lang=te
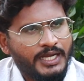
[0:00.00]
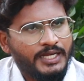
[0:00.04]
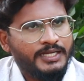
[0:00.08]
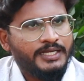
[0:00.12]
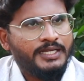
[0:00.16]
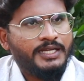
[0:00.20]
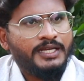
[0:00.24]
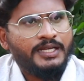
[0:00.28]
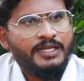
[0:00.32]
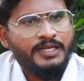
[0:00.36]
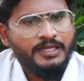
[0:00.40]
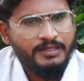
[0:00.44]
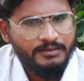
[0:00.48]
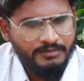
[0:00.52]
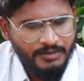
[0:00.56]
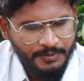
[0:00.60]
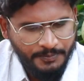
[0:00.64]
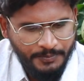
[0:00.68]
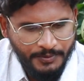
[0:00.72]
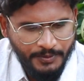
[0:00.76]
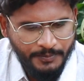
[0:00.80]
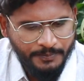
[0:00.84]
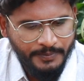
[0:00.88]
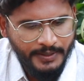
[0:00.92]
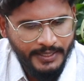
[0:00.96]
కానీ
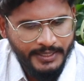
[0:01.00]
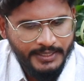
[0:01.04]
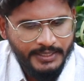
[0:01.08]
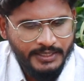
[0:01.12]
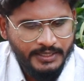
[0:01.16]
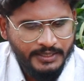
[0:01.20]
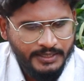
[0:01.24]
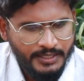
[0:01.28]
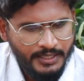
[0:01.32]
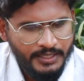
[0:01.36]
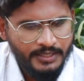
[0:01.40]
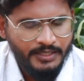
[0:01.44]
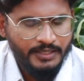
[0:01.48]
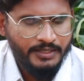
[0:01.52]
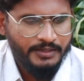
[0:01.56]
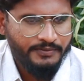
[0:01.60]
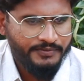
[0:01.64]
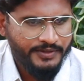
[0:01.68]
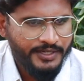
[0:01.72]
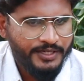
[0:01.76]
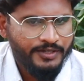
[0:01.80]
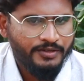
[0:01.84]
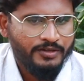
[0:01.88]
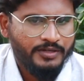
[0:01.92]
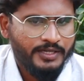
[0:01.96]
ఇప్పుడు బయట నేను
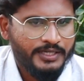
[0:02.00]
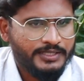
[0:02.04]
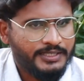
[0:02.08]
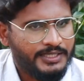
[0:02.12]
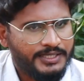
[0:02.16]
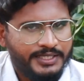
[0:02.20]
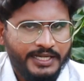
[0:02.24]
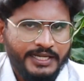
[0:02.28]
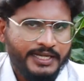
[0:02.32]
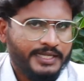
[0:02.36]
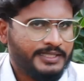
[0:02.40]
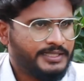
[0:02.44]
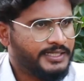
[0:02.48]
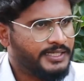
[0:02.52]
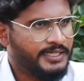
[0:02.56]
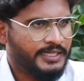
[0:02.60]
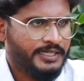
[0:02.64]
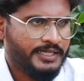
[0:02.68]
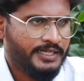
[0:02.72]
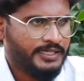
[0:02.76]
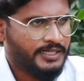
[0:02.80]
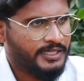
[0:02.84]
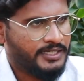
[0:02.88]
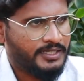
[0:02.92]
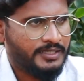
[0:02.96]
వీడియోలో అయితే నేనైతే ఇక్కడ
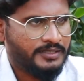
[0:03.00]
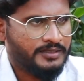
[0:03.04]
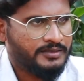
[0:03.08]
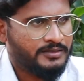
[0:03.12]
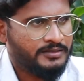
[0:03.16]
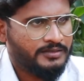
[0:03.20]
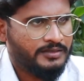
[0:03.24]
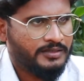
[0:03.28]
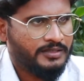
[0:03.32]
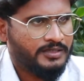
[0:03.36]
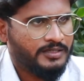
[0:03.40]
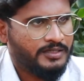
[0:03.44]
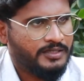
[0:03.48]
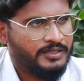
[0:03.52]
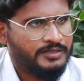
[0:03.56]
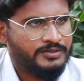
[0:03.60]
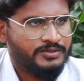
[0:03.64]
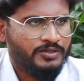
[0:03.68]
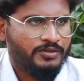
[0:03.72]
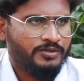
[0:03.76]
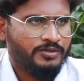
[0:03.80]
లేను కదా నువ్వు లేవు సో